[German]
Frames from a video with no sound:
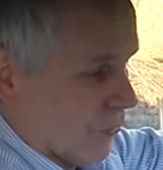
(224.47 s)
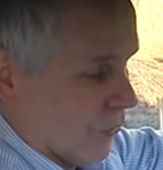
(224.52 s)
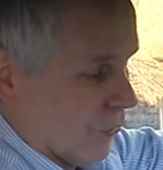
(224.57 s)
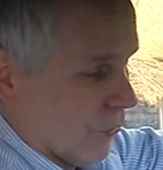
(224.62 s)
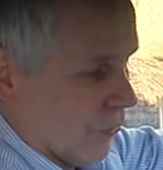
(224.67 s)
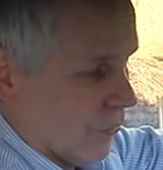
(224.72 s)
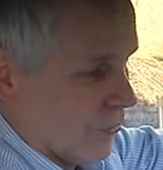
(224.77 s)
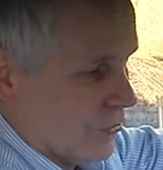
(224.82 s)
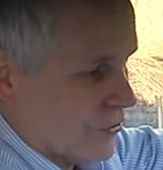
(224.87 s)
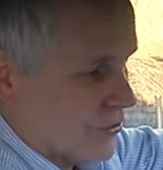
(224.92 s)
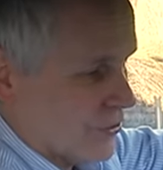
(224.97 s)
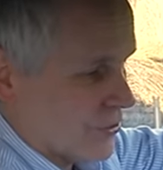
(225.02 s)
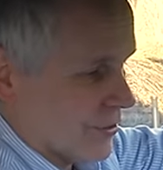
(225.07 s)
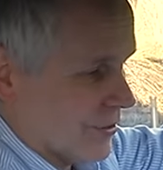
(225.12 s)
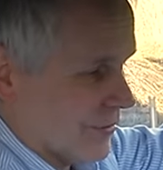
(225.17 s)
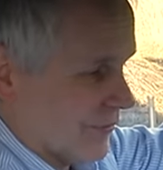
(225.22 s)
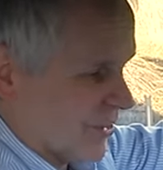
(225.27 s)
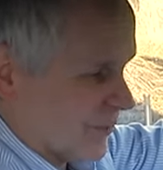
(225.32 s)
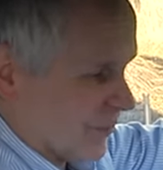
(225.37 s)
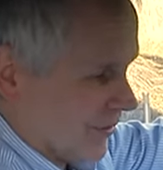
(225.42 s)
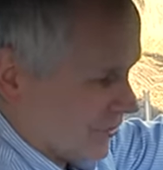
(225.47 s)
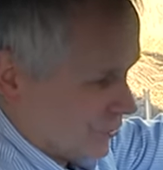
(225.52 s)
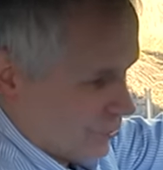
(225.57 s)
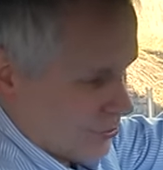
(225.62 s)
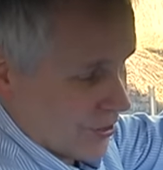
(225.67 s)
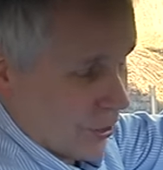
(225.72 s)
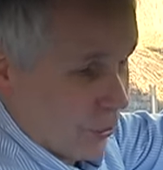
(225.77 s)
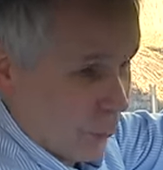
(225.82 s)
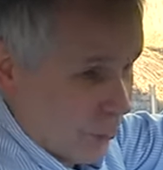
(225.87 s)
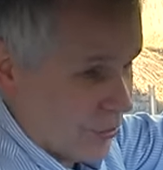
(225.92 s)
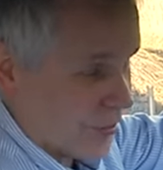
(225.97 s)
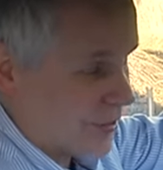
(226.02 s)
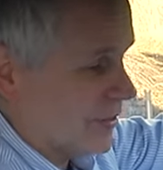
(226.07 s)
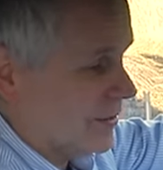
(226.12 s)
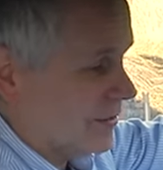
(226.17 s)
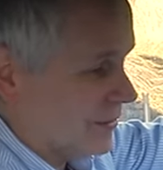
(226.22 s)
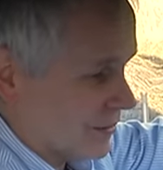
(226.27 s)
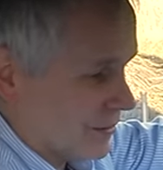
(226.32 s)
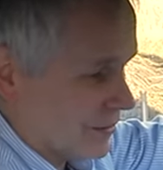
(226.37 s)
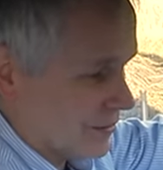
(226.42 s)
Und äh, was man natürlich auch
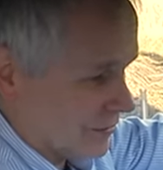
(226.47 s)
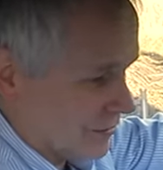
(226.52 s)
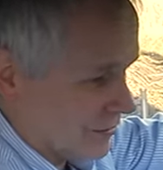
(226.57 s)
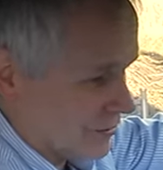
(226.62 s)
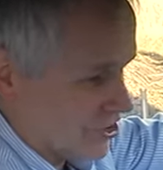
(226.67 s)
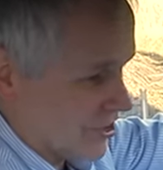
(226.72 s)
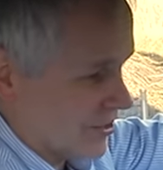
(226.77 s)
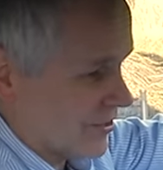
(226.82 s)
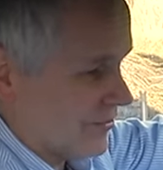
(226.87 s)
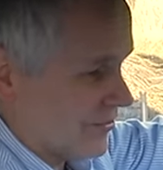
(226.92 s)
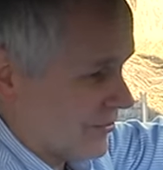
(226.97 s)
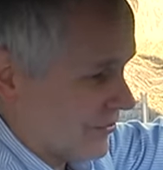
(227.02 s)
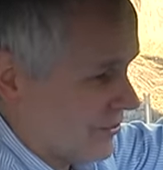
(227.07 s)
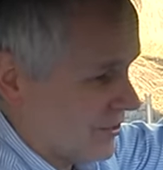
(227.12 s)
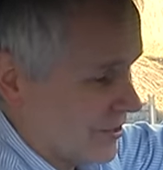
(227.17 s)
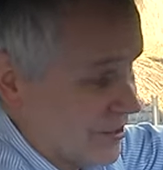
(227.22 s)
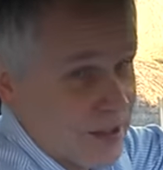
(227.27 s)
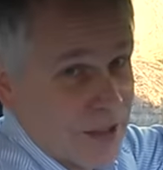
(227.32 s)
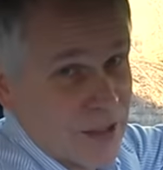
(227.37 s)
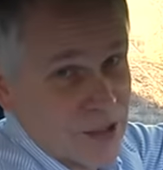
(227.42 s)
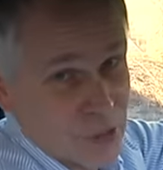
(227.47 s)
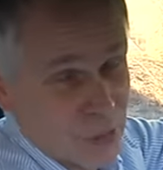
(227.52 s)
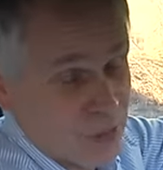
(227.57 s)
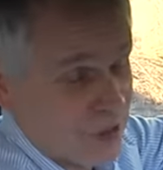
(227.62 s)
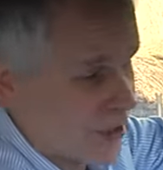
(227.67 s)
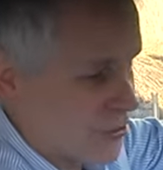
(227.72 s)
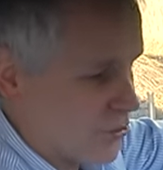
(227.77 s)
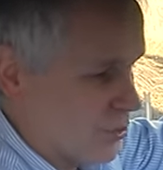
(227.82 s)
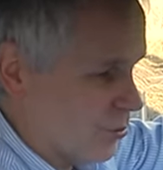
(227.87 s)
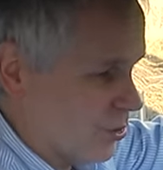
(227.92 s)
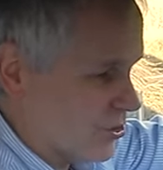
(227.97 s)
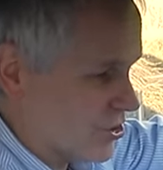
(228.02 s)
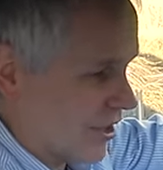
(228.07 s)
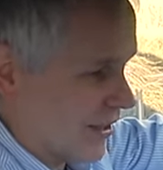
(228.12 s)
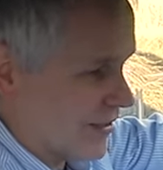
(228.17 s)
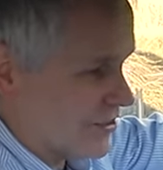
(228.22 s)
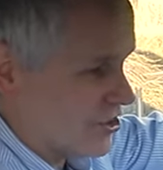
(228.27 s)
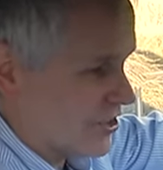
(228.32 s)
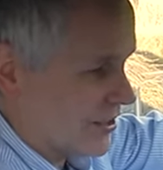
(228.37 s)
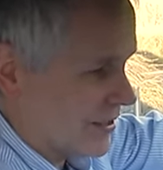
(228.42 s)
hier äh, Genesis, Kia, Hyundai typisch
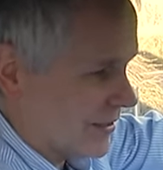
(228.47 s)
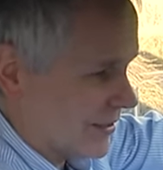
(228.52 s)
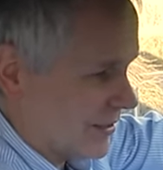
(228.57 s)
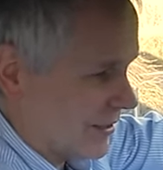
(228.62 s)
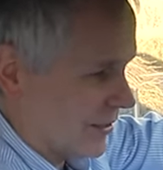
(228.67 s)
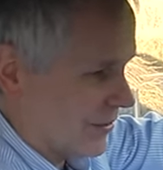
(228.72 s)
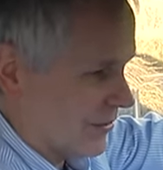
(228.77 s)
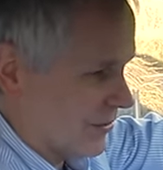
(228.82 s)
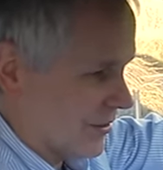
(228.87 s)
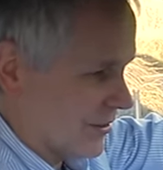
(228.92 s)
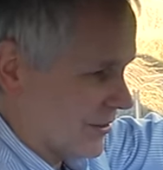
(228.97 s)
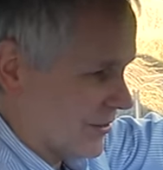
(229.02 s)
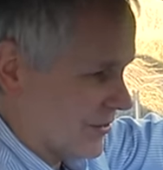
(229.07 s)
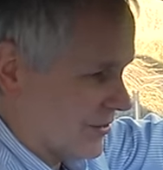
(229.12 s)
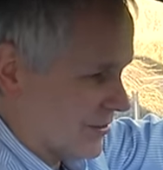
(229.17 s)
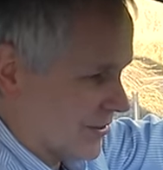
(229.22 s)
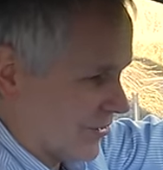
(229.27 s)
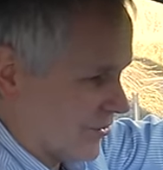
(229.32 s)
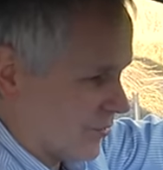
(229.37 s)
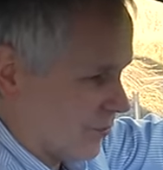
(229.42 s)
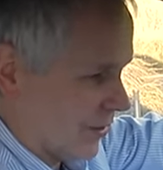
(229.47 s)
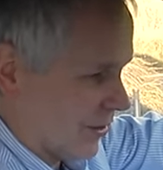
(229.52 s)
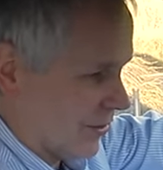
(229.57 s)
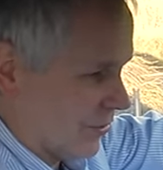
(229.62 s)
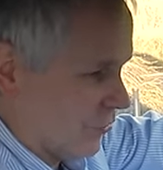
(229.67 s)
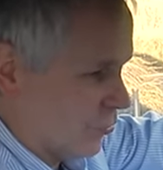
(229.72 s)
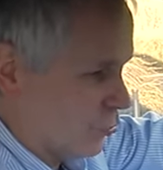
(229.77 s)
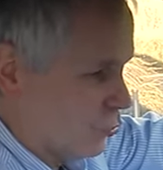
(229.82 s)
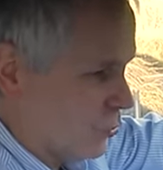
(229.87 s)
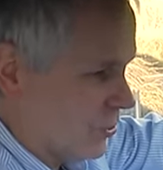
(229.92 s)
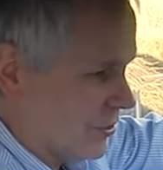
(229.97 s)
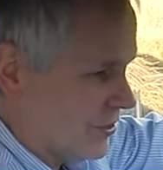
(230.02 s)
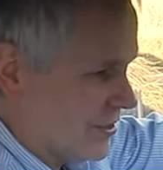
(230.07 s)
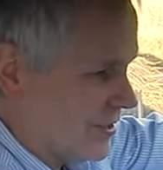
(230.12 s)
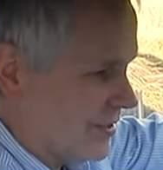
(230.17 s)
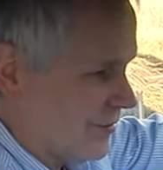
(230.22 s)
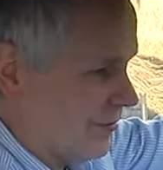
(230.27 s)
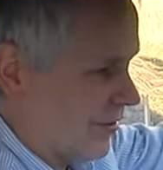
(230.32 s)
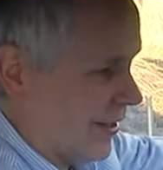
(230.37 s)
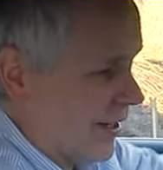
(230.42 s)
einstellen kann, ist, dass man nur
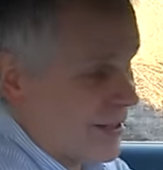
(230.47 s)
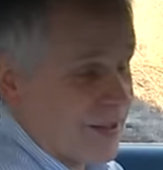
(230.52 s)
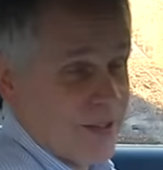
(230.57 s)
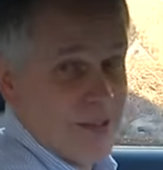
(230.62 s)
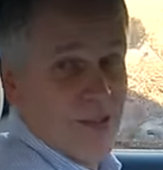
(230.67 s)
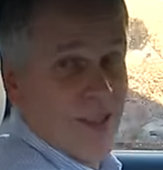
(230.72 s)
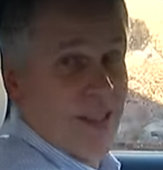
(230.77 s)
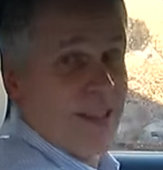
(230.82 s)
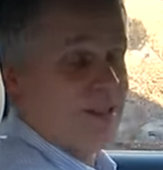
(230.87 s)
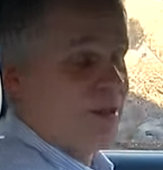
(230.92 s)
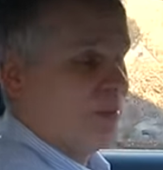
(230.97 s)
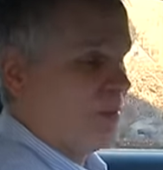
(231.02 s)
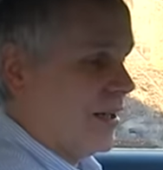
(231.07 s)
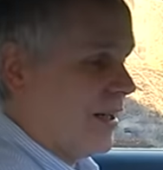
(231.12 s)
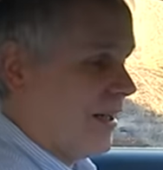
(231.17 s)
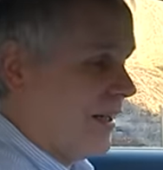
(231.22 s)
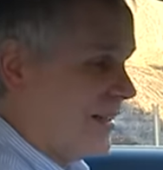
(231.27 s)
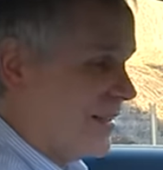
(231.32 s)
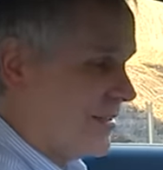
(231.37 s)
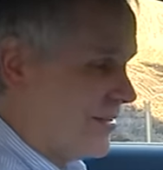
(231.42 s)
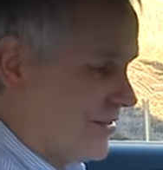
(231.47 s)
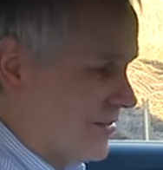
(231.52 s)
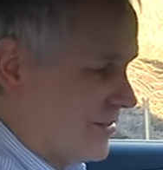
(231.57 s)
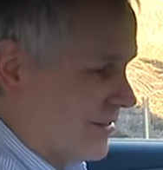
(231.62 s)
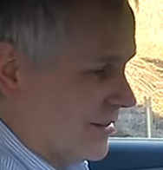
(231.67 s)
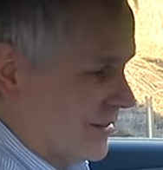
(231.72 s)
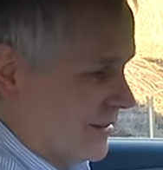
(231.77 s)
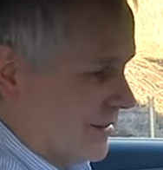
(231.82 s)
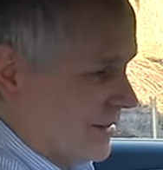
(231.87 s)
die Fahrerseite beheizt.